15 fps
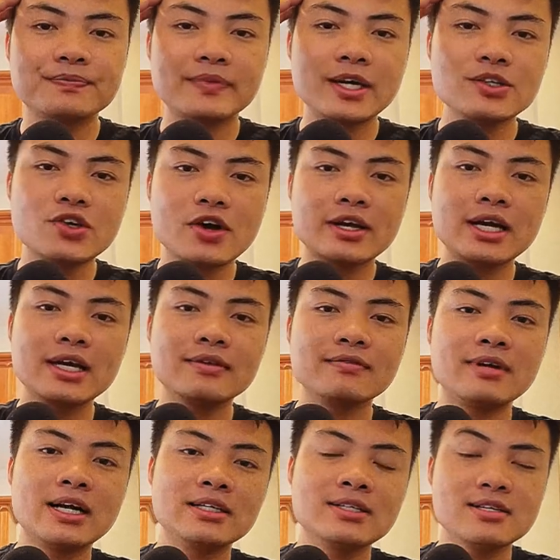Theo dõi kênh
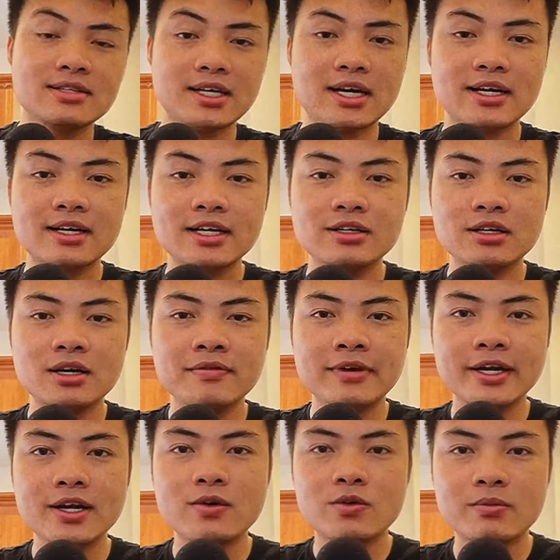và chia sẻ kênh
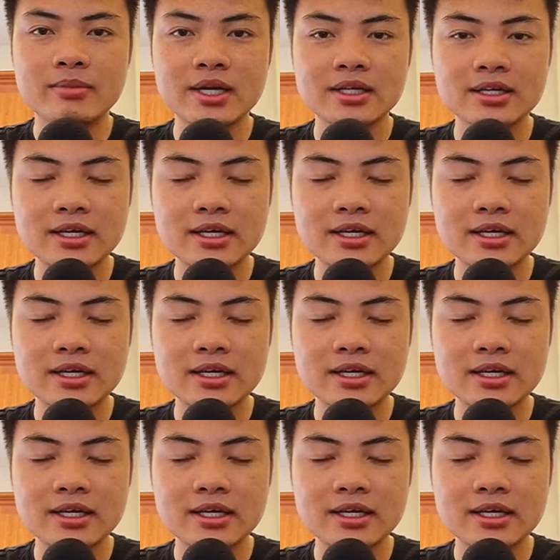video của mình